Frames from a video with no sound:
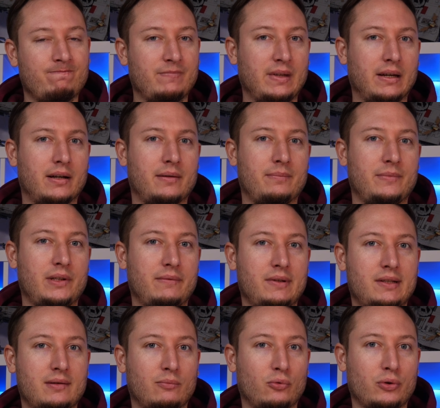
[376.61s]
ja, ihr
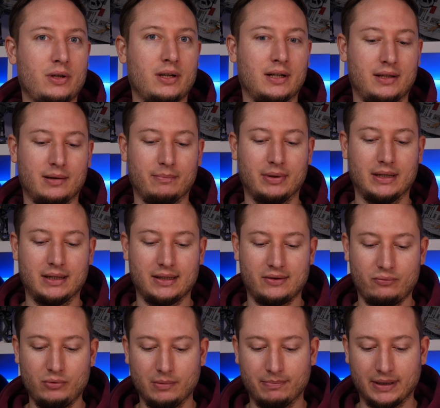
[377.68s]
wisst, Moon King hat ja ein paar
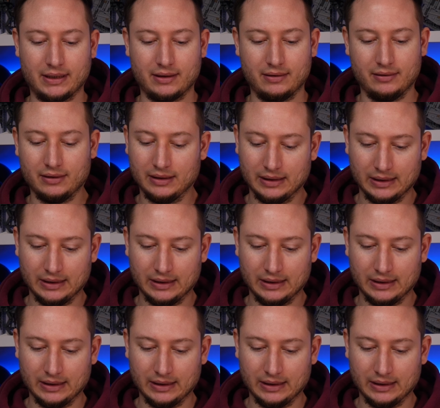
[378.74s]
dazugepackt